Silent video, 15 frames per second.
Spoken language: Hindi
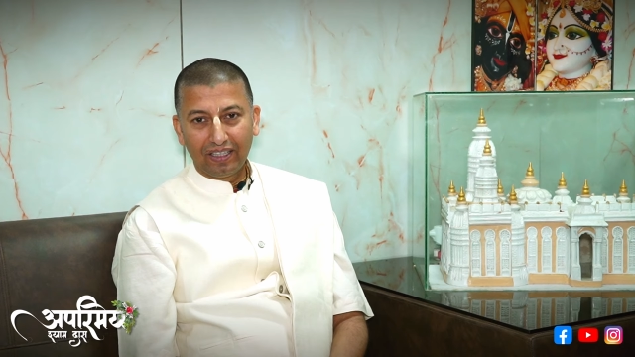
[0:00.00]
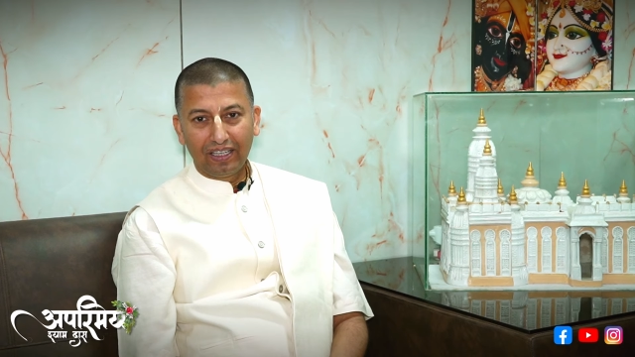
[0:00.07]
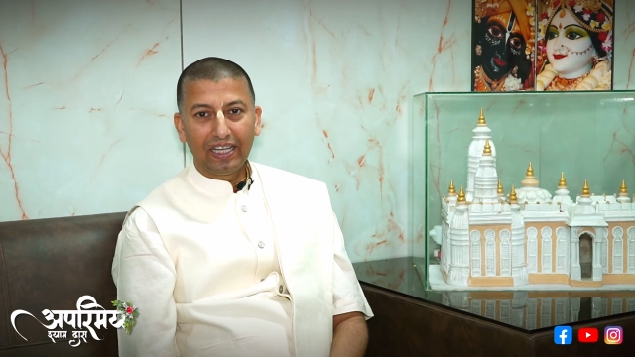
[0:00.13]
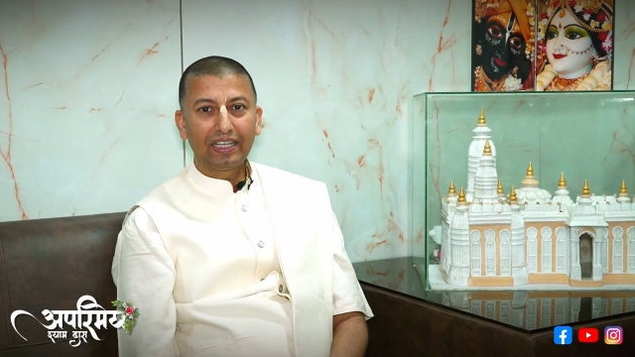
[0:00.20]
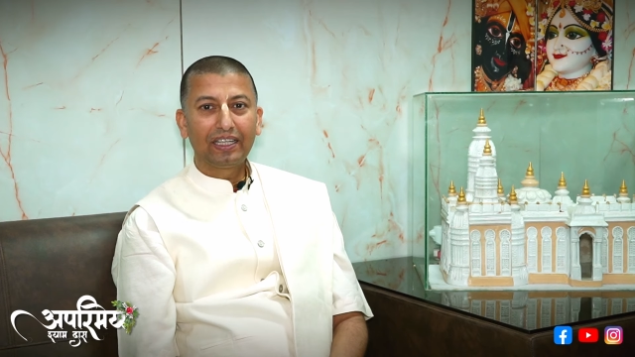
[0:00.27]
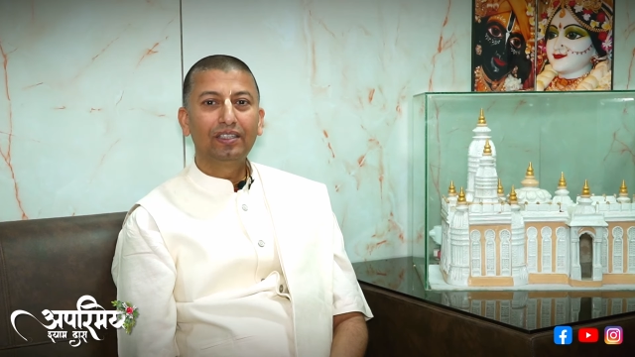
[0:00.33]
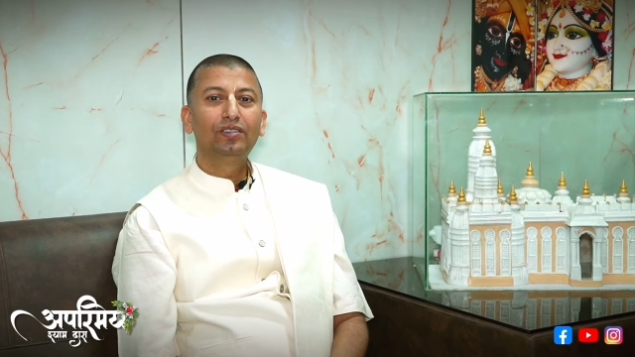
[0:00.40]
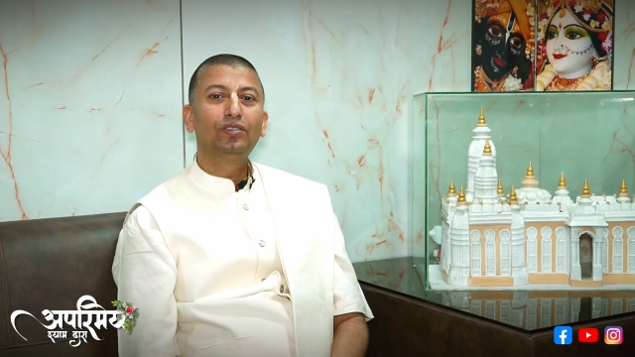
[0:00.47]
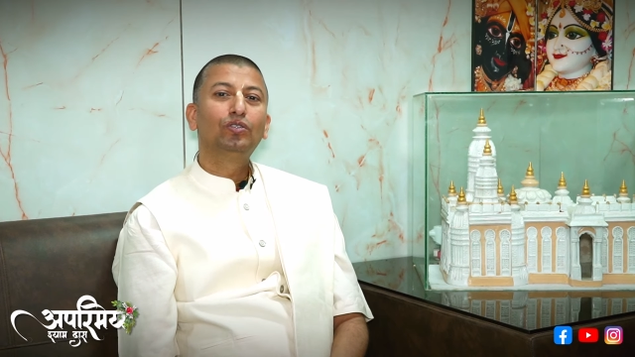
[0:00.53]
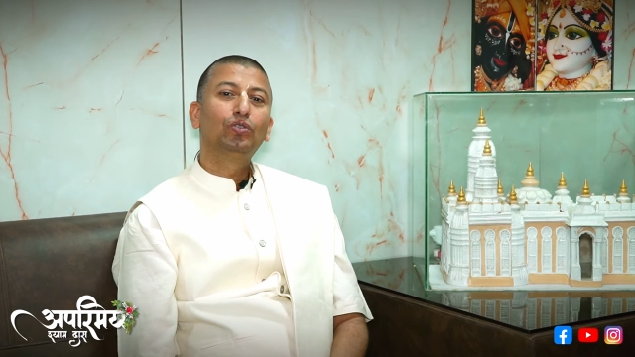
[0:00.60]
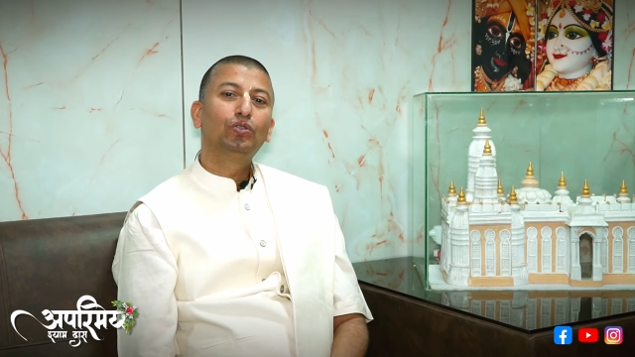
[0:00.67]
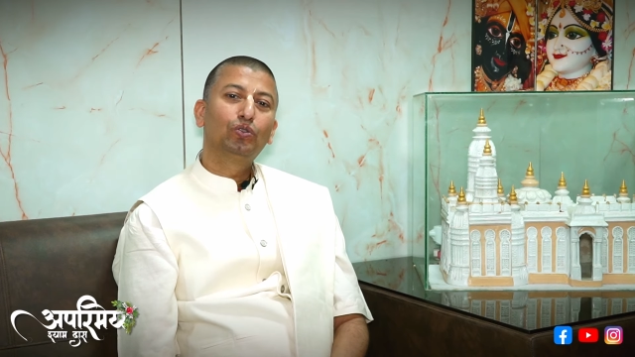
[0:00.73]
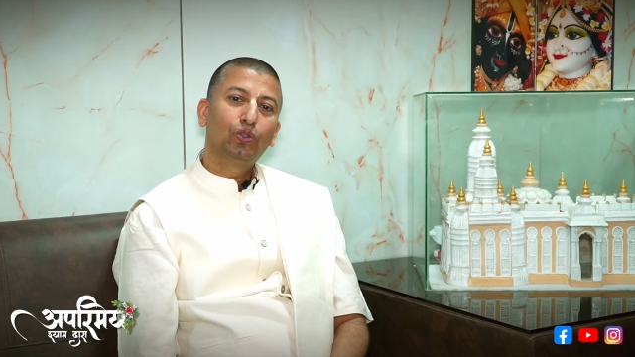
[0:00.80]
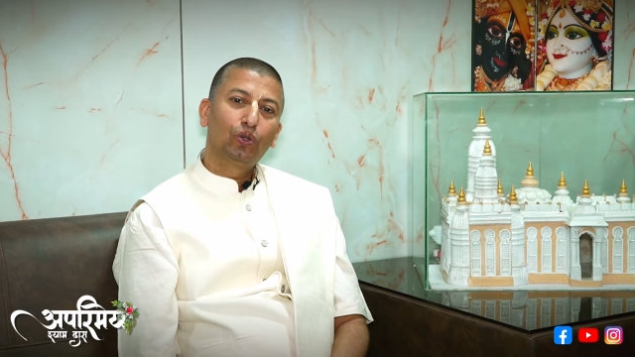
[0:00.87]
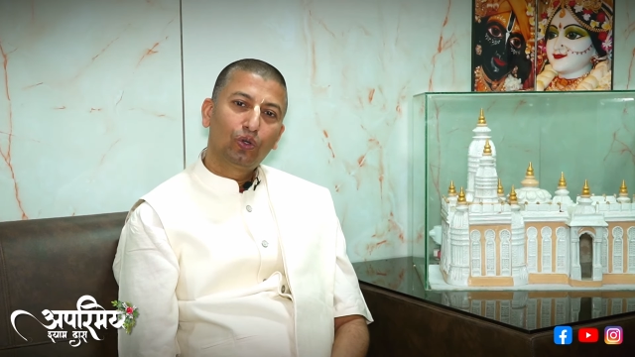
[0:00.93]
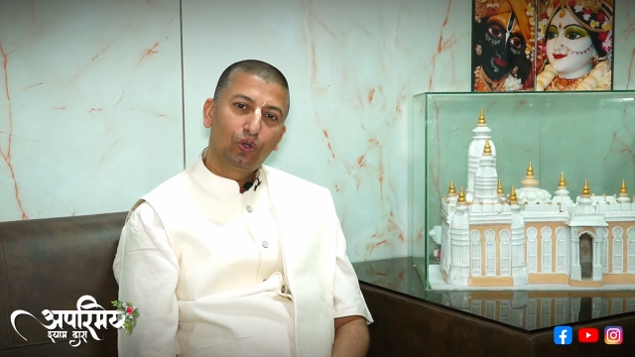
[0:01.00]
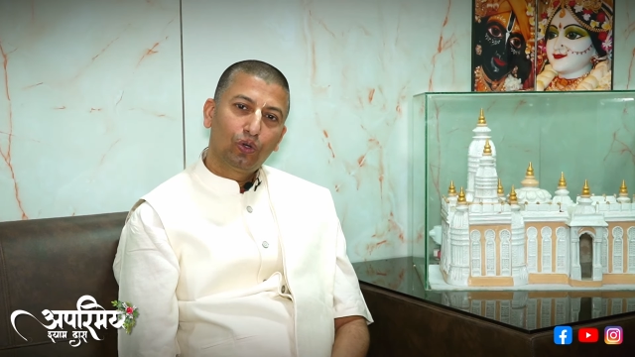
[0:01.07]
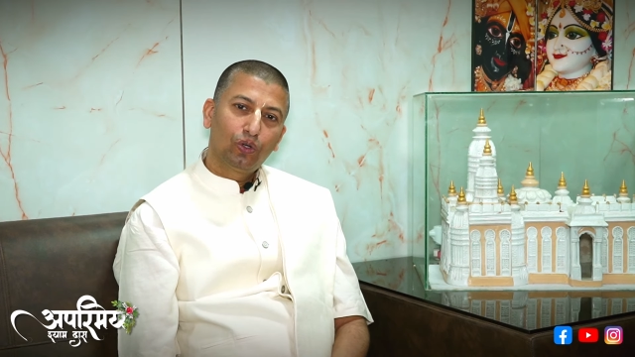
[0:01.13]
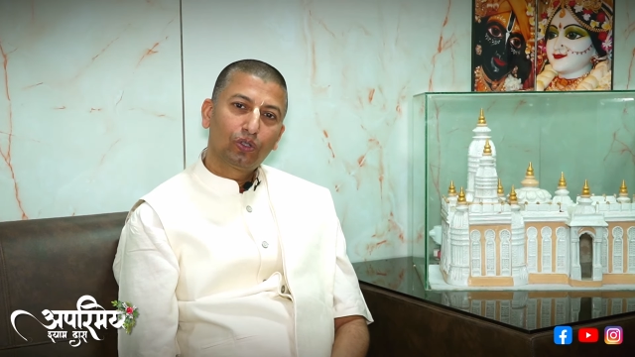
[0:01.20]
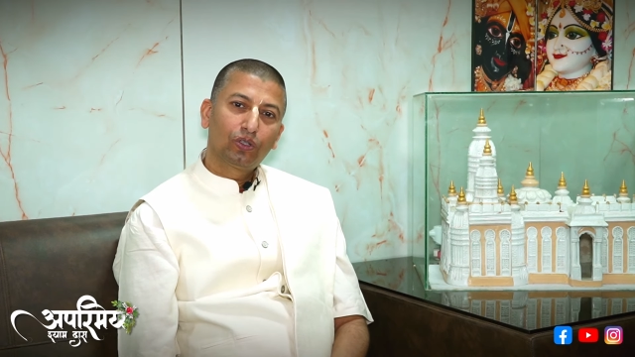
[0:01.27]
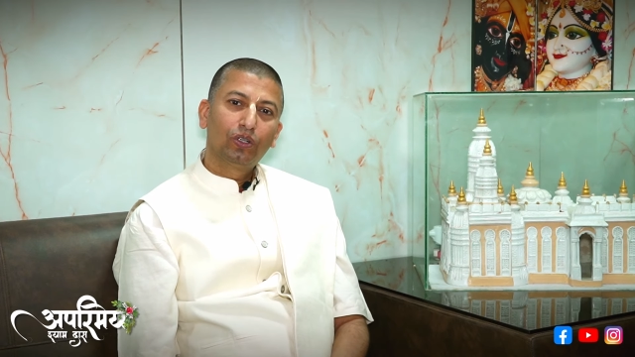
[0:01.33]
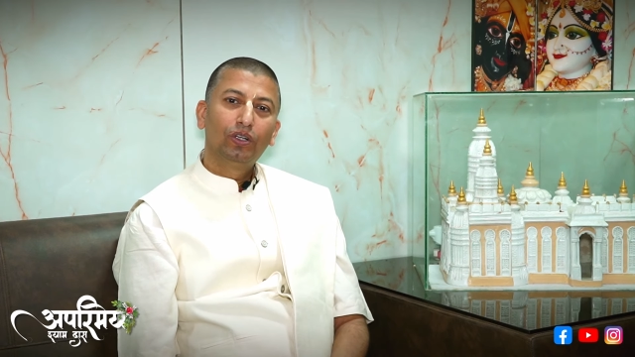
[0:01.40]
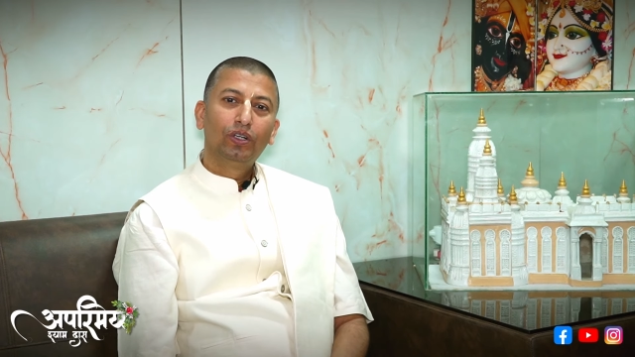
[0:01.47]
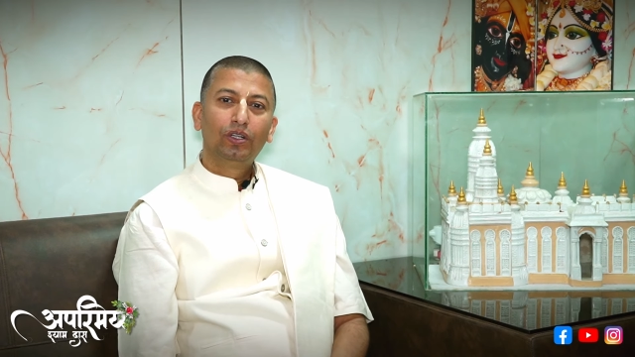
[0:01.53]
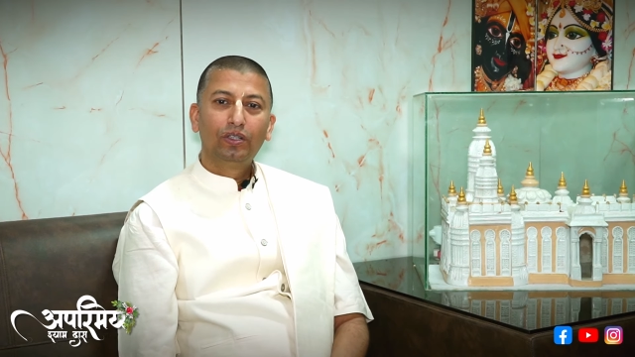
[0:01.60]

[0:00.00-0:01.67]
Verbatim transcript: लेकिन जो लोग